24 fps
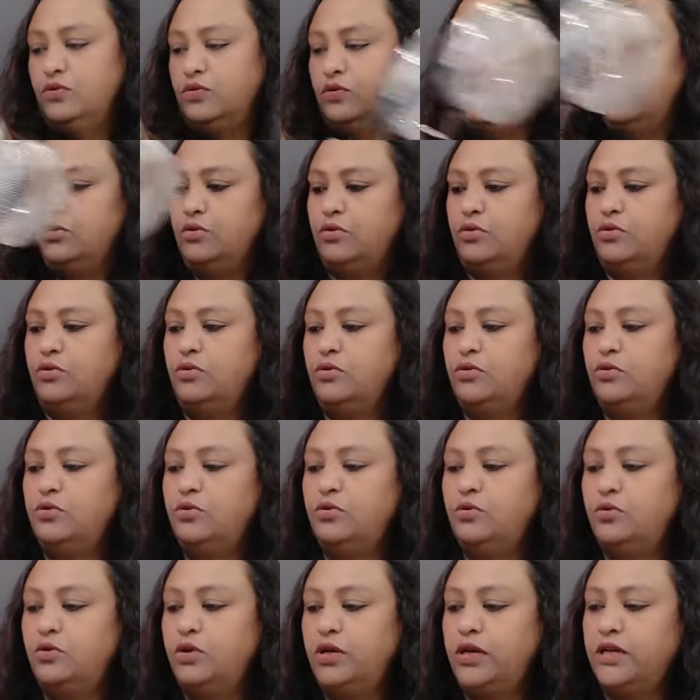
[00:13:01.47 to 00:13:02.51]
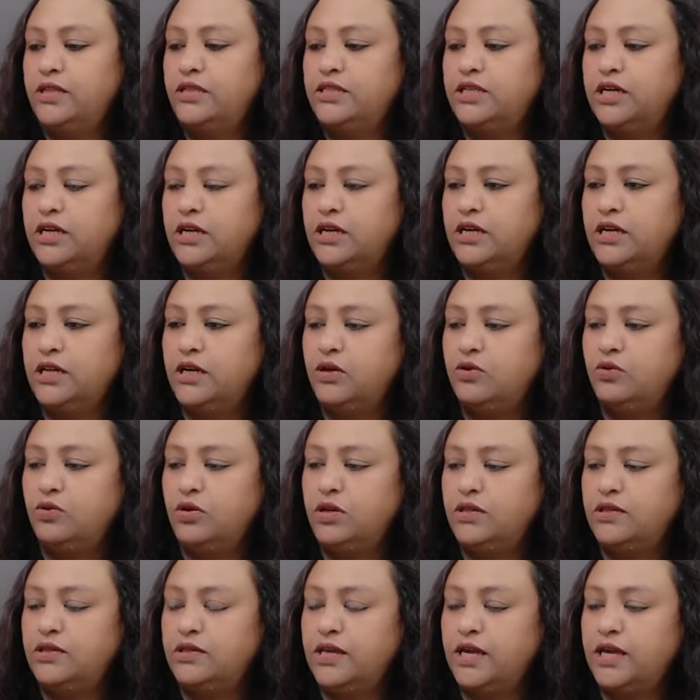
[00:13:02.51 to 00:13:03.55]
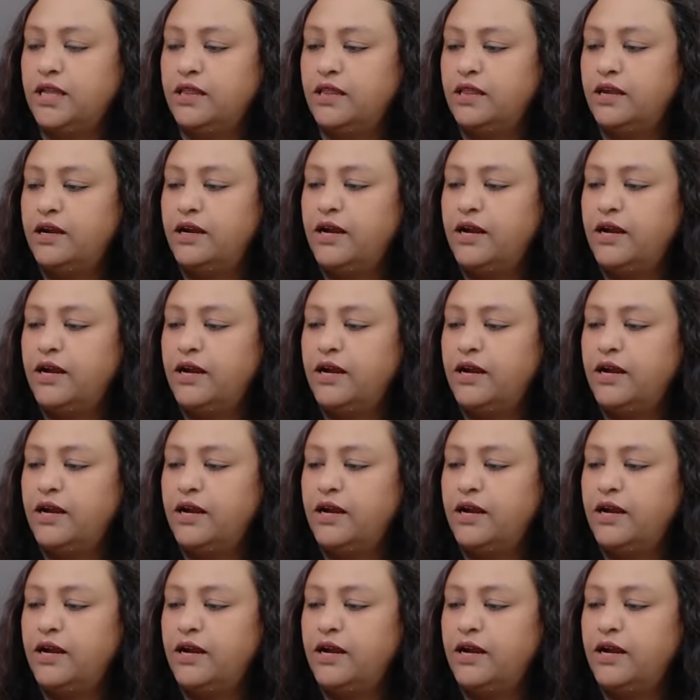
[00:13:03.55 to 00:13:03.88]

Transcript: तो ये छकनी को इसके अंदर डाल दिया